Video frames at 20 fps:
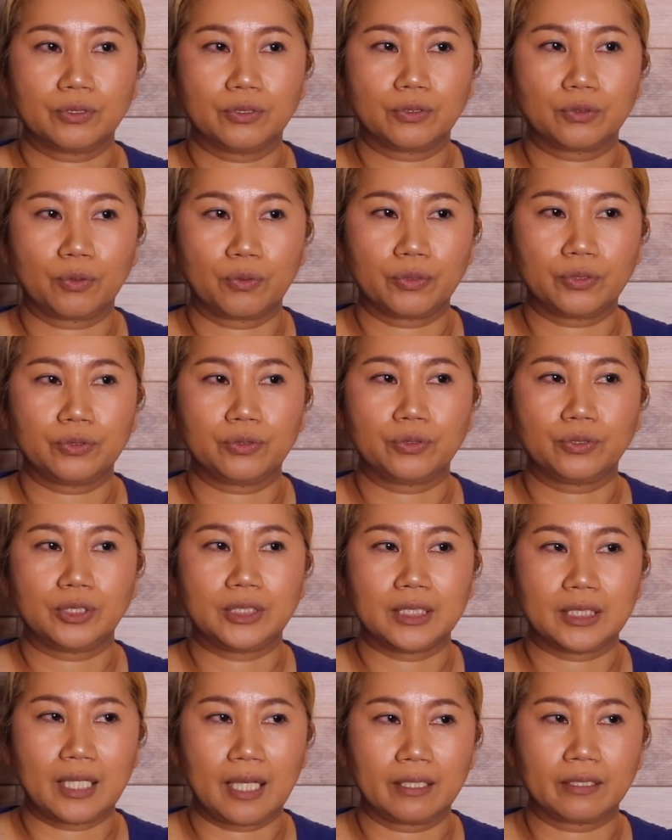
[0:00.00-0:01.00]
そういう
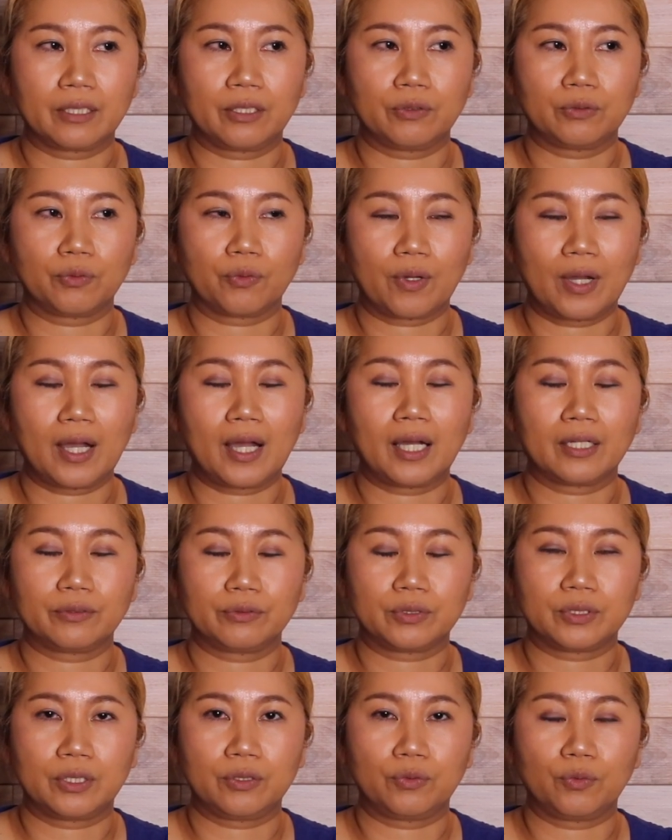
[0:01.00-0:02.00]
事件っていうのがあ
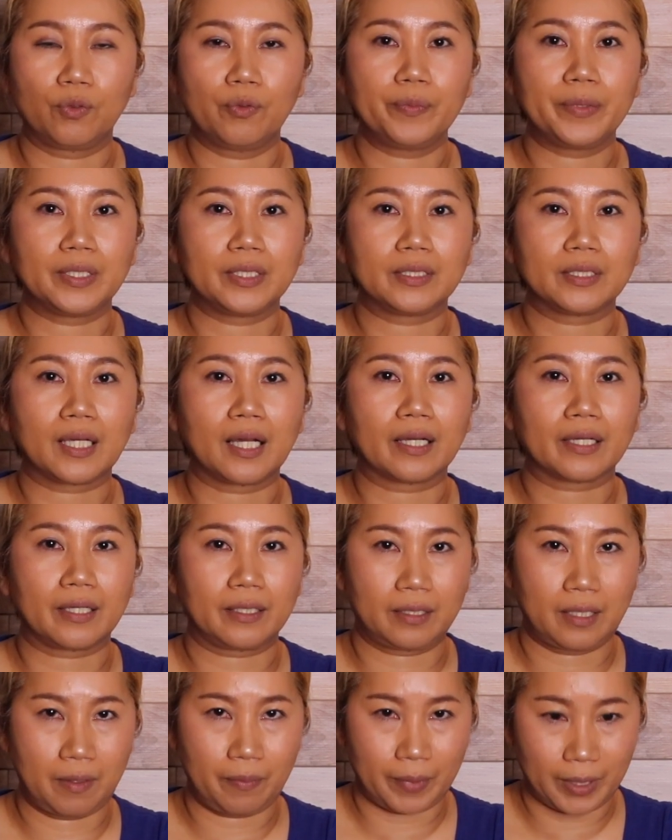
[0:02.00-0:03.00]
るっていうのを見か
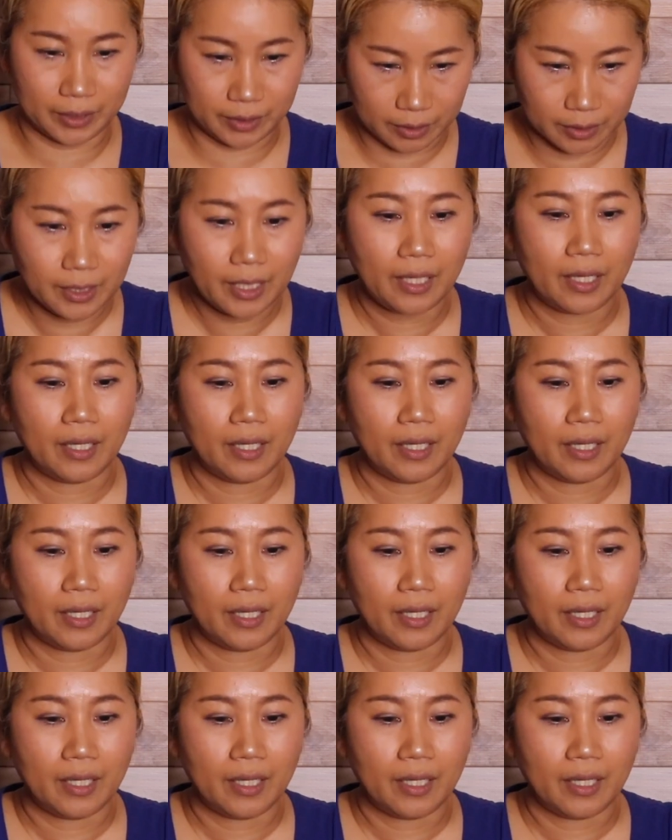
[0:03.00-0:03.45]
けています。